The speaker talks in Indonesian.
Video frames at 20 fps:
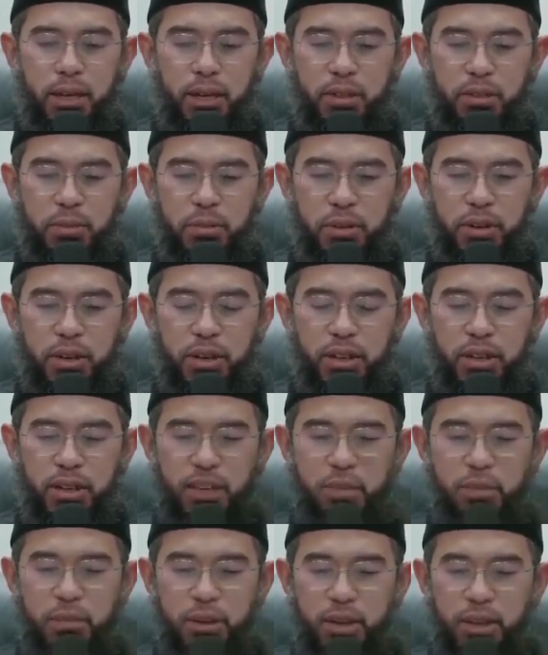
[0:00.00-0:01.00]
dan semoga kita
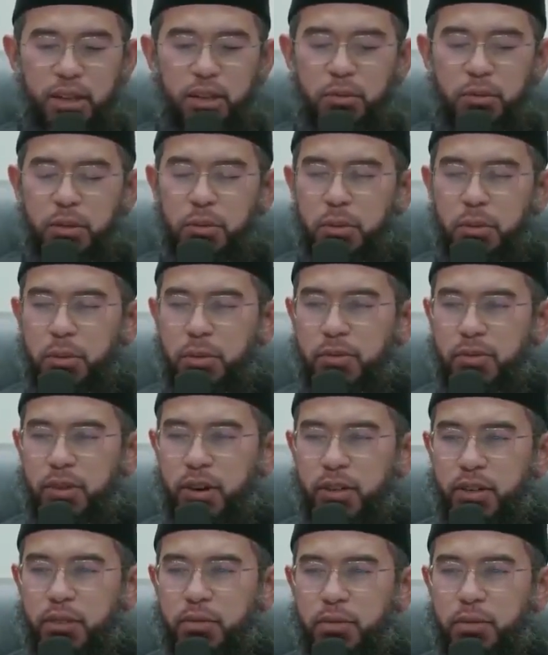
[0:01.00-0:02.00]
diberikan ilmu yang
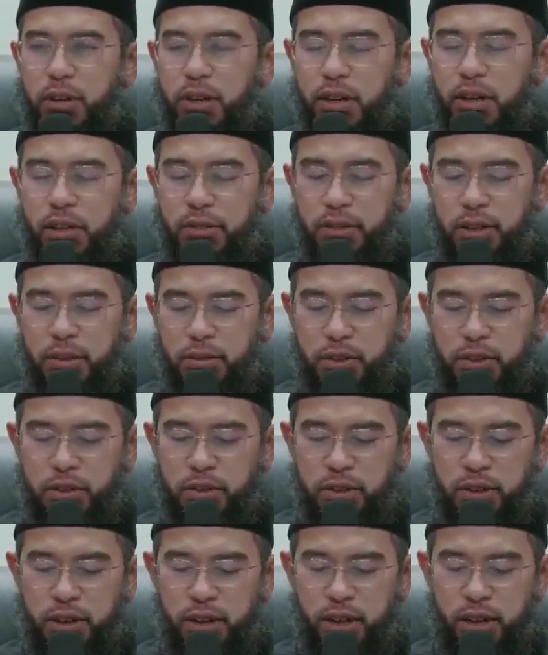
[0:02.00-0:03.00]
bermanfaat
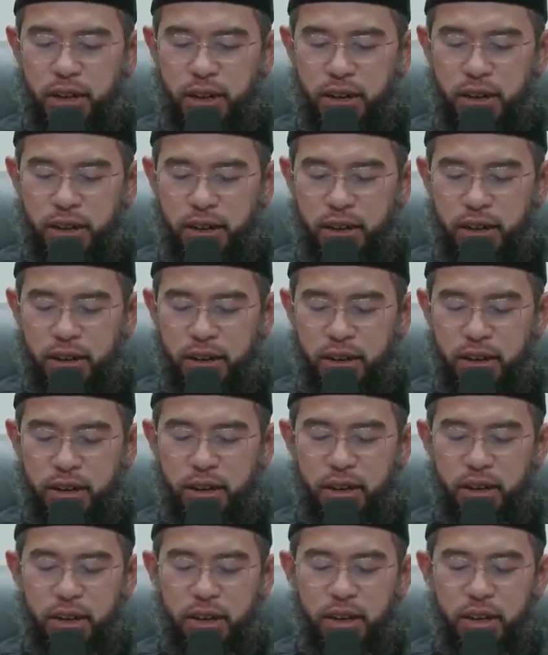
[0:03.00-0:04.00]
subhanakallahumma ilahi
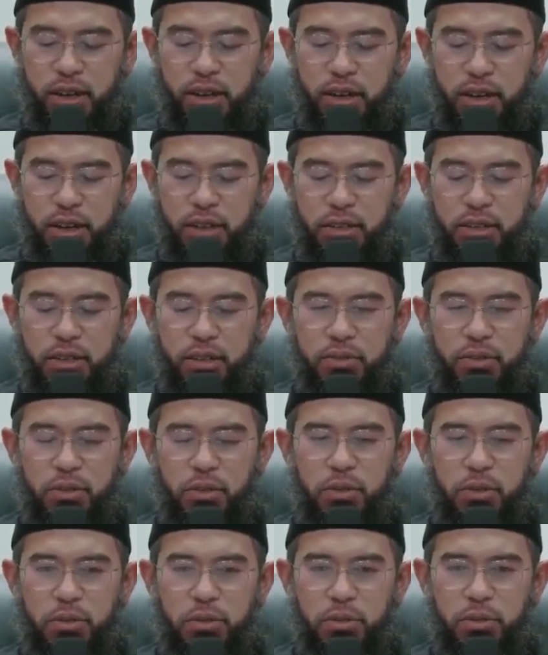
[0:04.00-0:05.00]

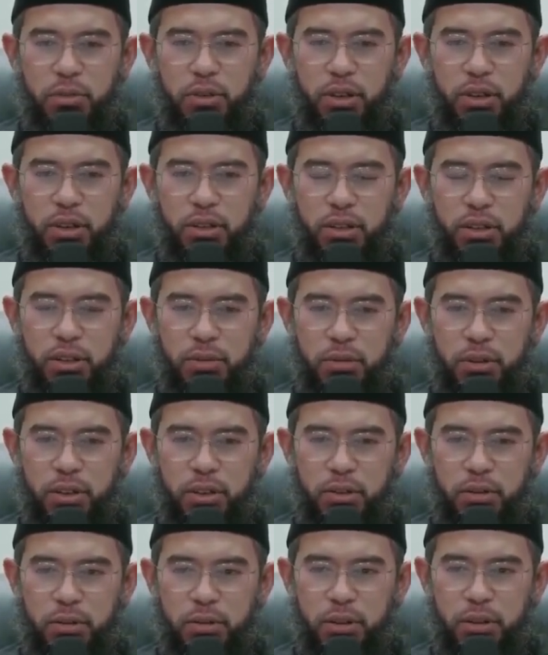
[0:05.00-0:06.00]
Astaghfirullahaladzim anta
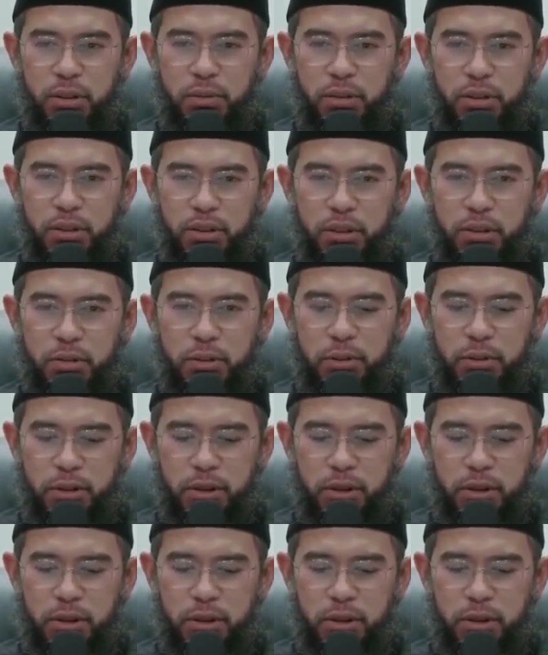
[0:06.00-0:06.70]
assalamualaikum warahmatullahi